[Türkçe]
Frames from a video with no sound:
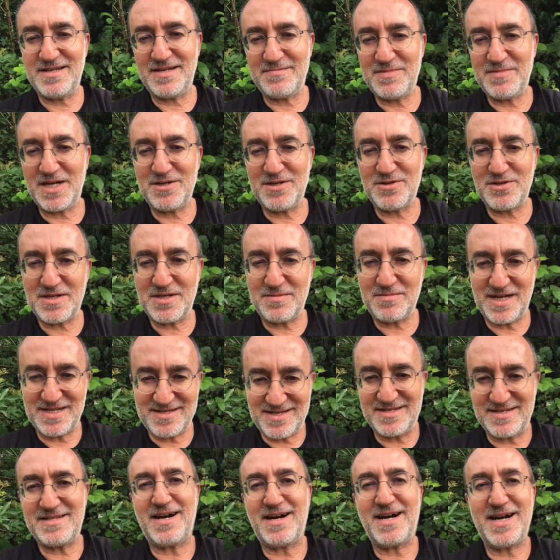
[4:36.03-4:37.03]
de Milano'da
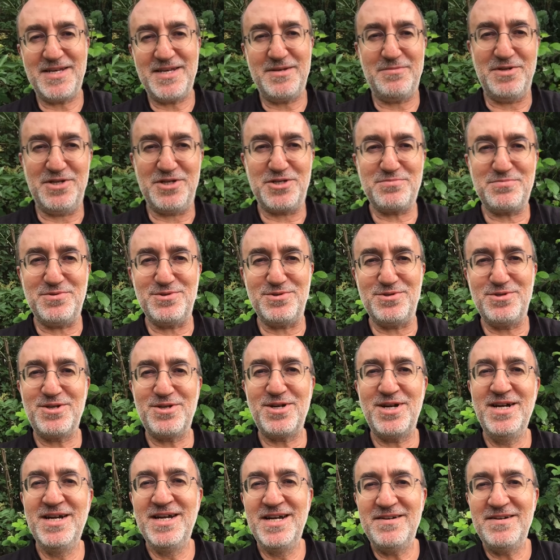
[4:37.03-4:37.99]
benden daha iyi bir iş buldu